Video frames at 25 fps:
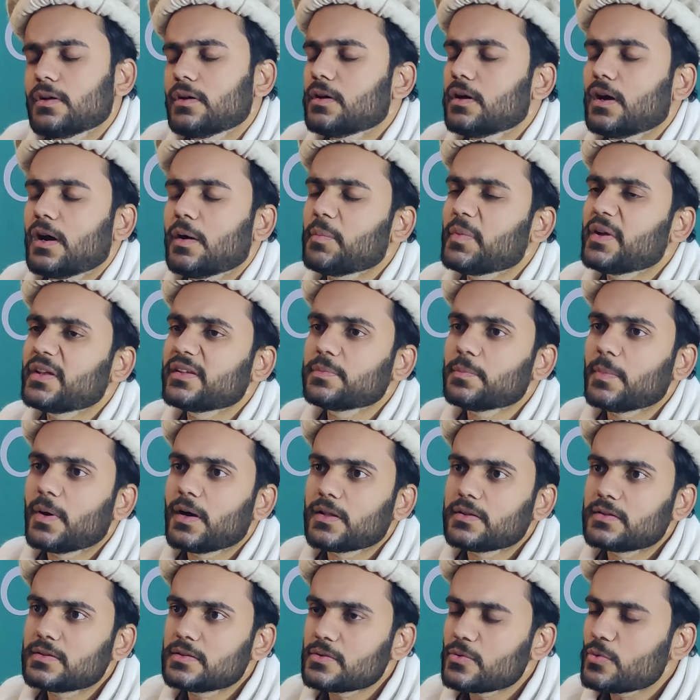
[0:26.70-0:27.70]
हमें इस
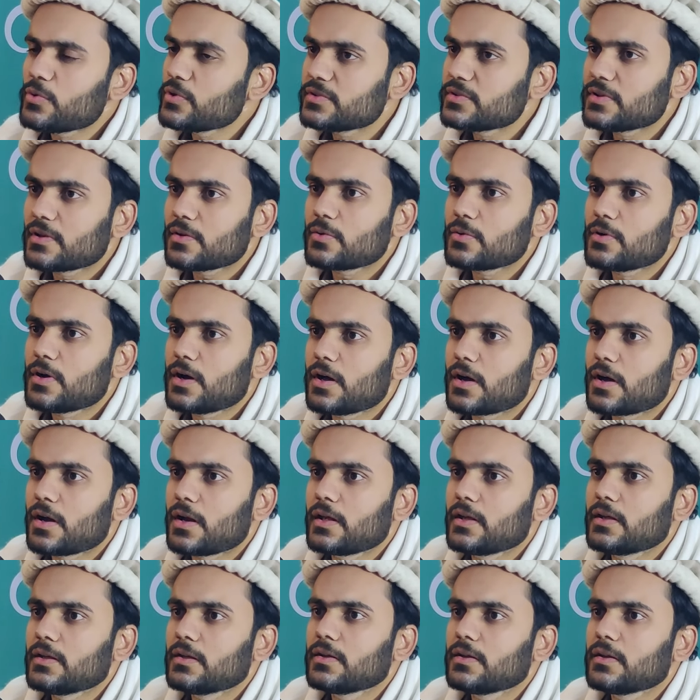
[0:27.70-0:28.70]
बात से कोई सरोकार
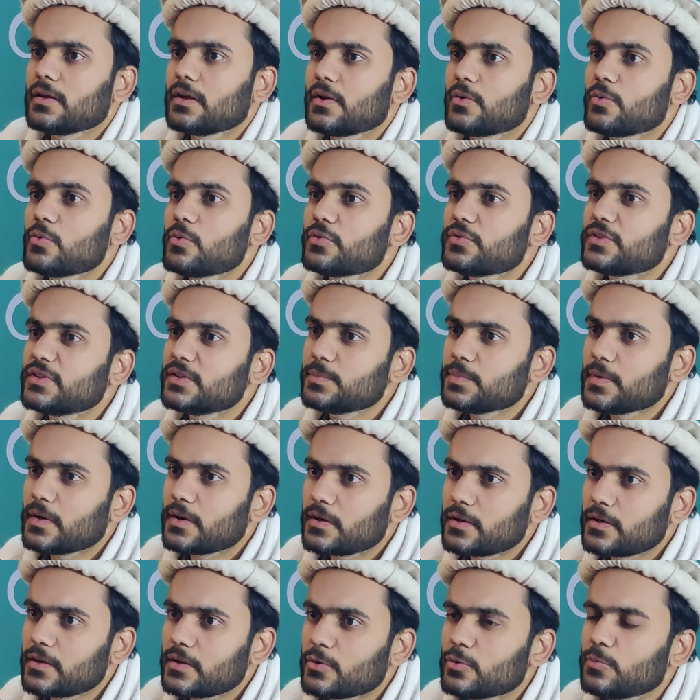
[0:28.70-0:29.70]
नहीं कि कौन सी
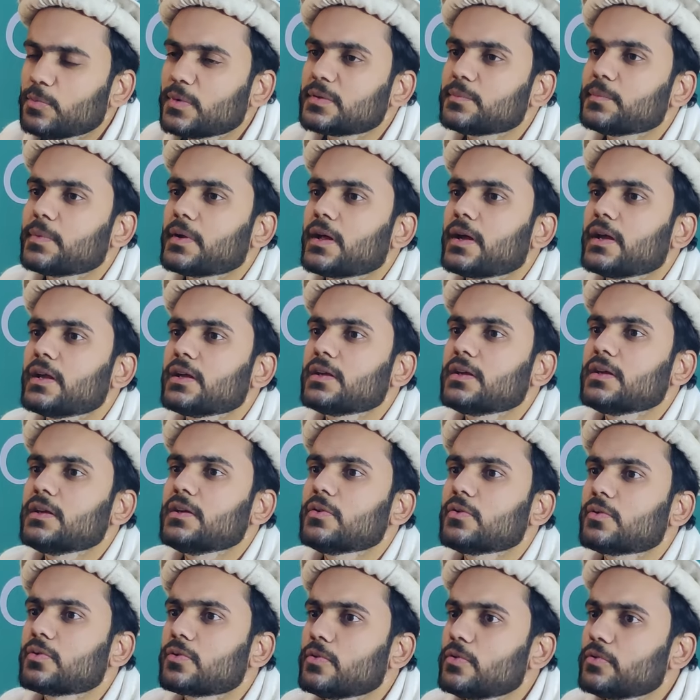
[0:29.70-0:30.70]
पार्टी हुकूमत बनाएगी
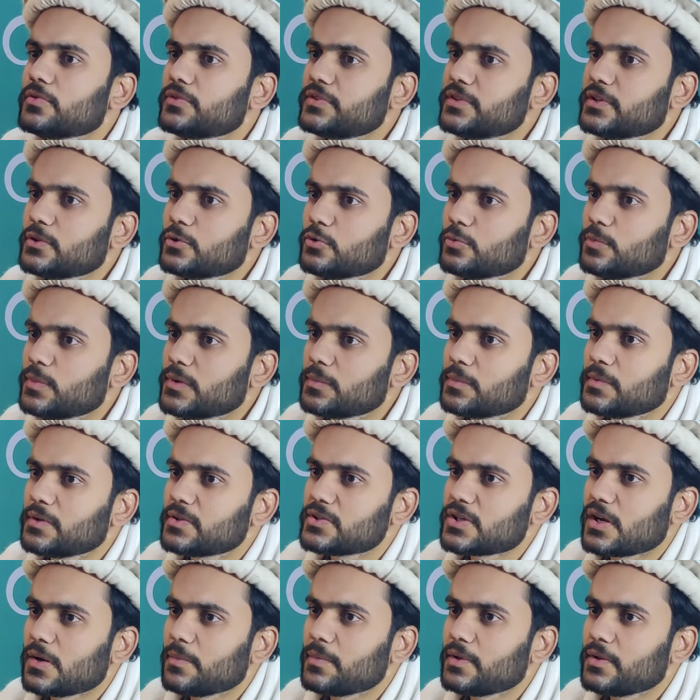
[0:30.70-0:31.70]
और कौन सी हुकूमत में
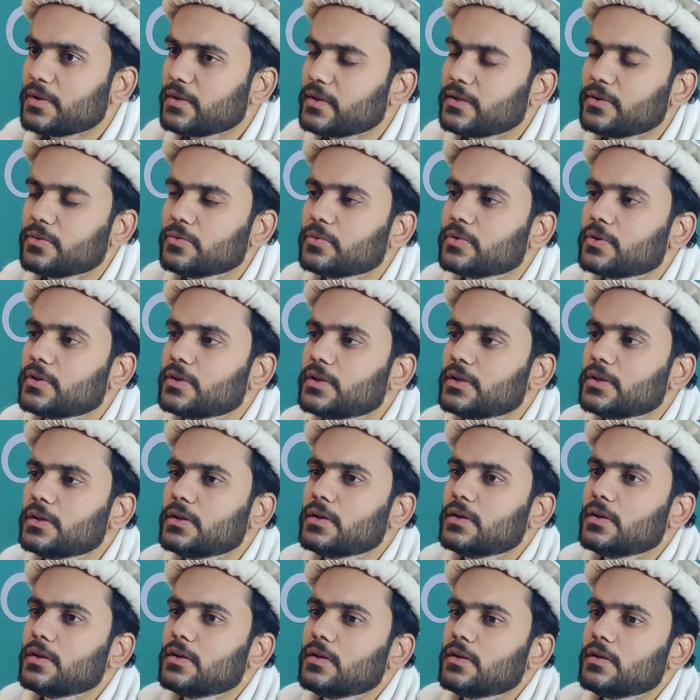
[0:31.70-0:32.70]
शामिल नहीं होगी
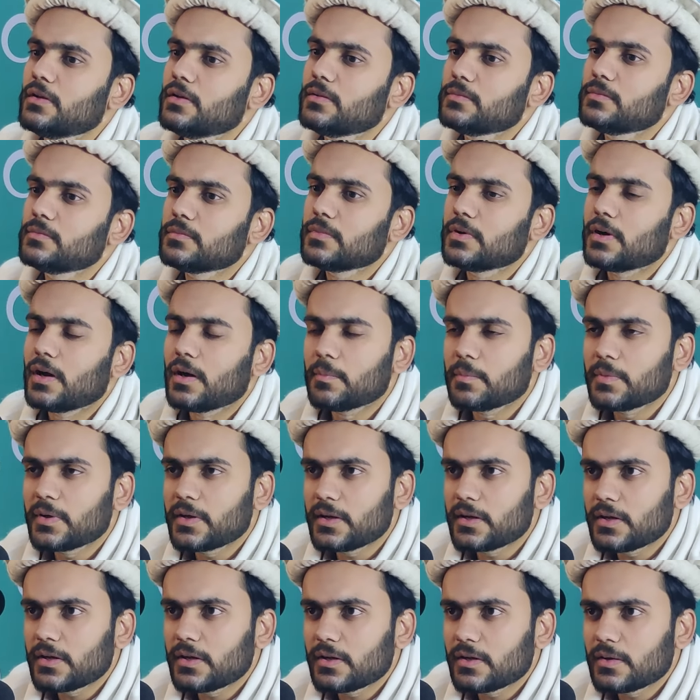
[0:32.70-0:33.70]

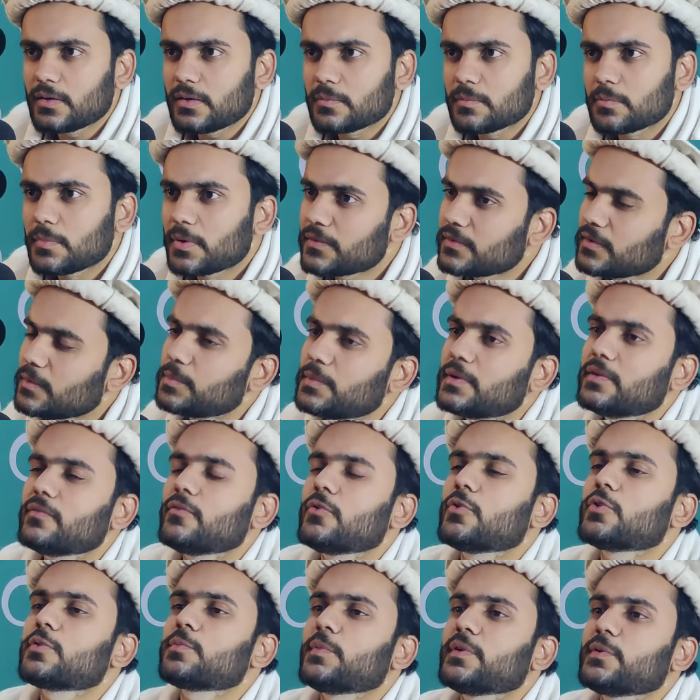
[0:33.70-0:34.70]
हमें बस अपने
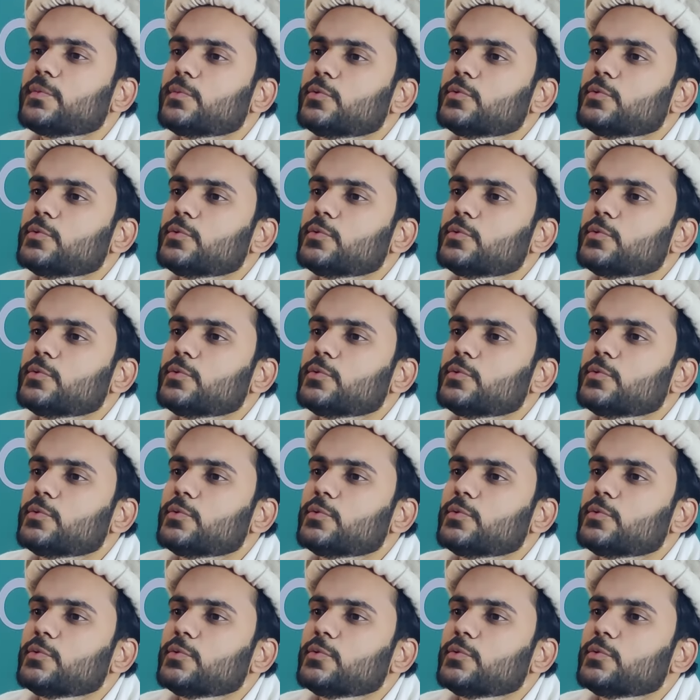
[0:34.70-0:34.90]
वोट मजबूत